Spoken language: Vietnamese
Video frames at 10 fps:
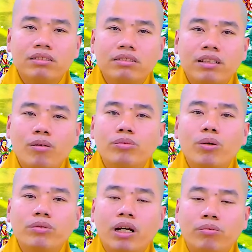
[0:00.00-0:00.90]
không
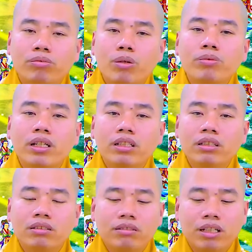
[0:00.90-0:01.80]
tôn trọng cung kính
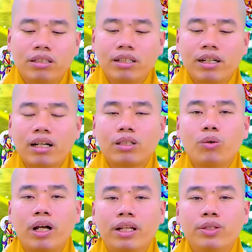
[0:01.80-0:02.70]
thì tức khắc tu
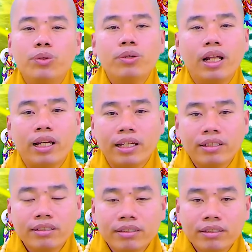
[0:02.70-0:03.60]
hành đi xuống lại liền
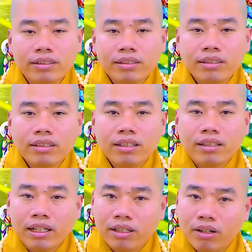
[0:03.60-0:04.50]

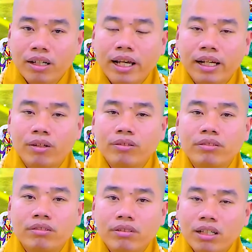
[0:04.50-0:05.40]
này rõ ràng lắm
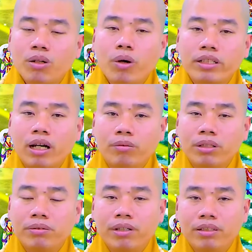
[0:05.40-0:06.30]
rất là quan trọng
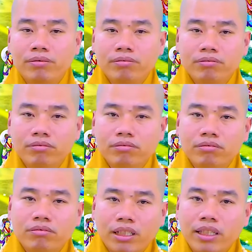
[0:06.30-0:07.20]
ấy vị
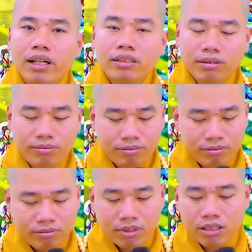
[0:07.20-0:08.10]
phải nhớ
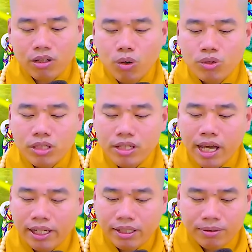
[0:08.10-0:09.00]
nên tổ sư
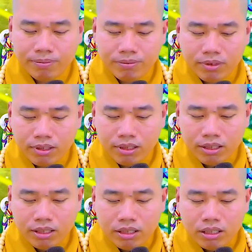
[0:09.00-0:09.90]
dạy nè
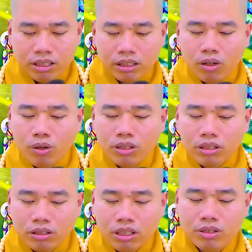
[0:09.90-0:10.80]
tôi
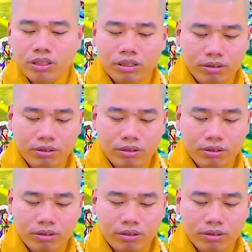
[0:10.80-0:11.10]
thường nói